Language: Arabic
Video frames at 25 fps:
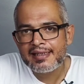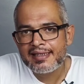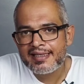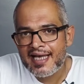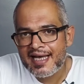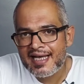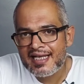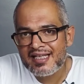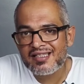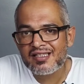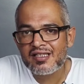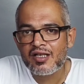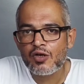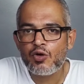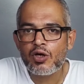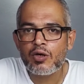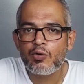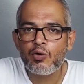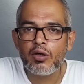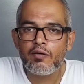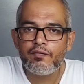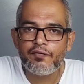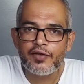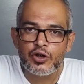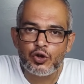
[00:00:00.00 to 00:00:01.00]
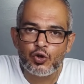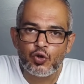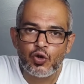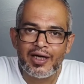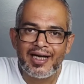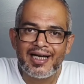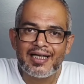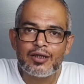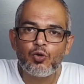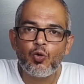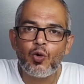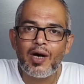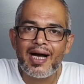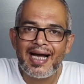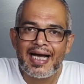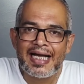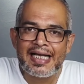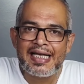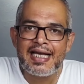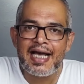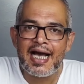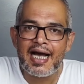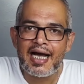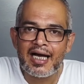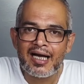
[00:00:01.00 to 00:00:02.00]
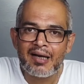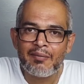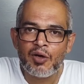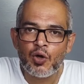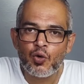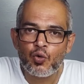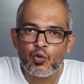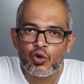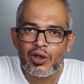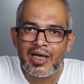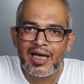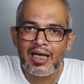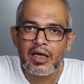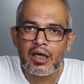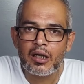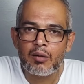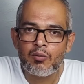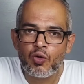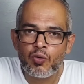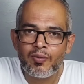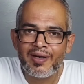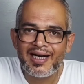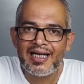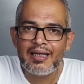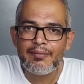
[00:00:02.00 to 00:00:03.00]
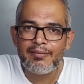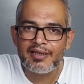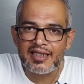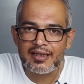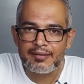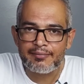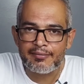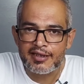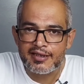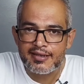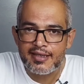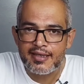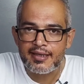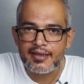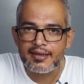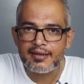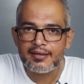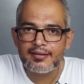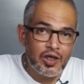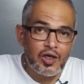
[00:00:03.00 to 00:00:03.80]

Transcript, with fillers: زي الصور والفيديوهات واي حاجه موجوده على الموبايل بتتمسح